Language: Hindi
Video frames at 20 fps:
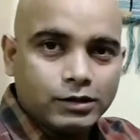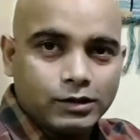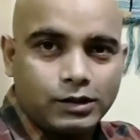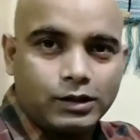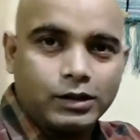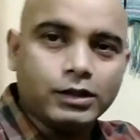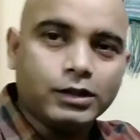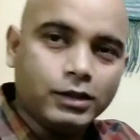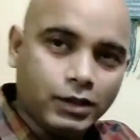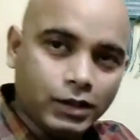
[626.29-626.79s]

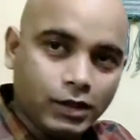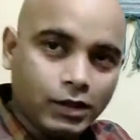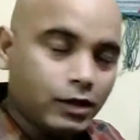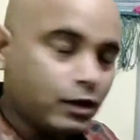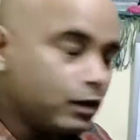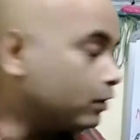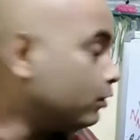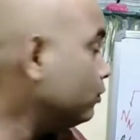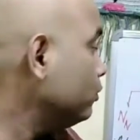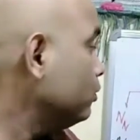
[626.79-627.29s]
यानी दिल
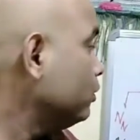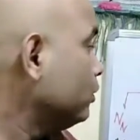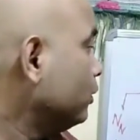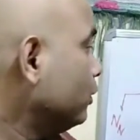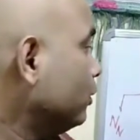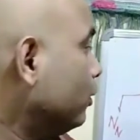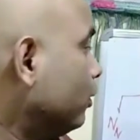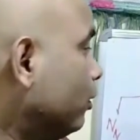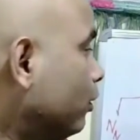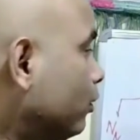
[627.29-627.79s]
लगाओ
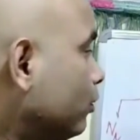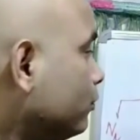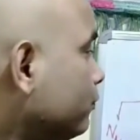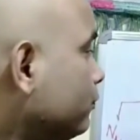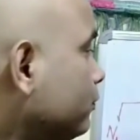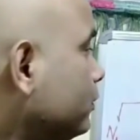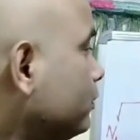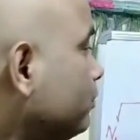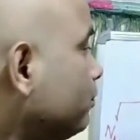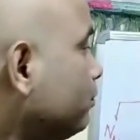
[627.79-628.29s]
और
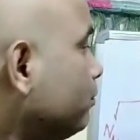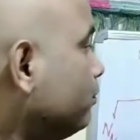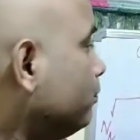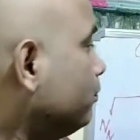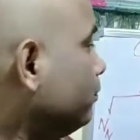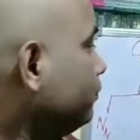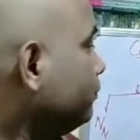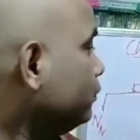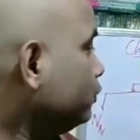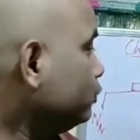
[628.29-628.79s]
फिर
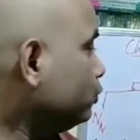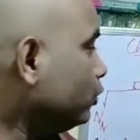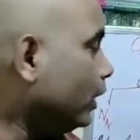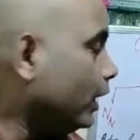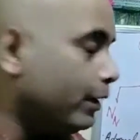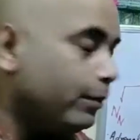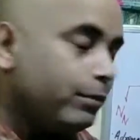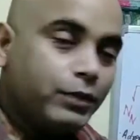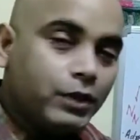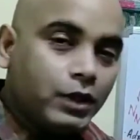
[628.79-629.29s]
जो
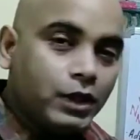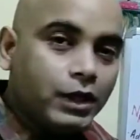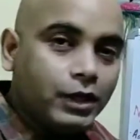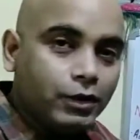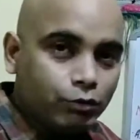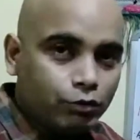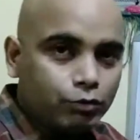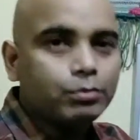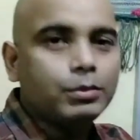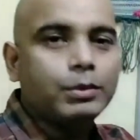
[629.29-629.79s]
M3
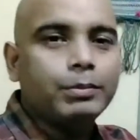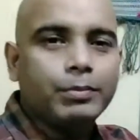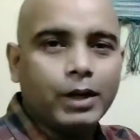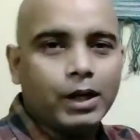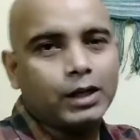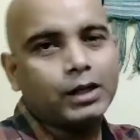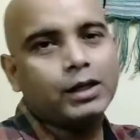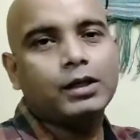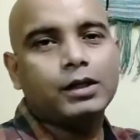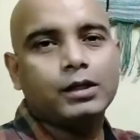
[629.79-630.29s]
है उसमें
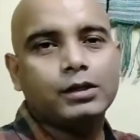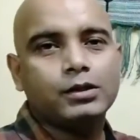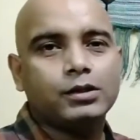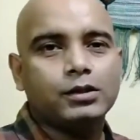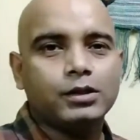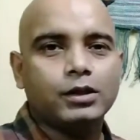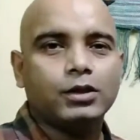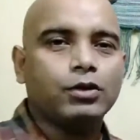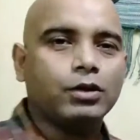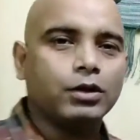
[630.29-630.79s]
बाकी के
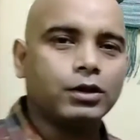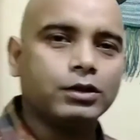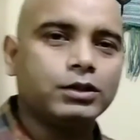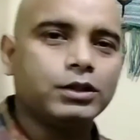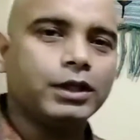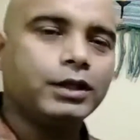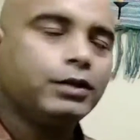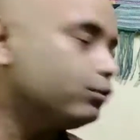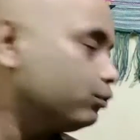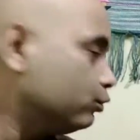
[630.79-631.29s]
जितने
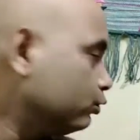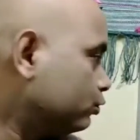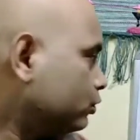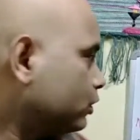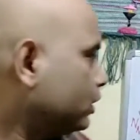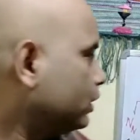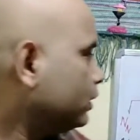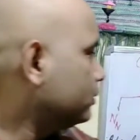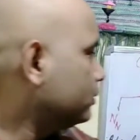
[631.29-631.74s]
ऑर्गन्स हैं उसके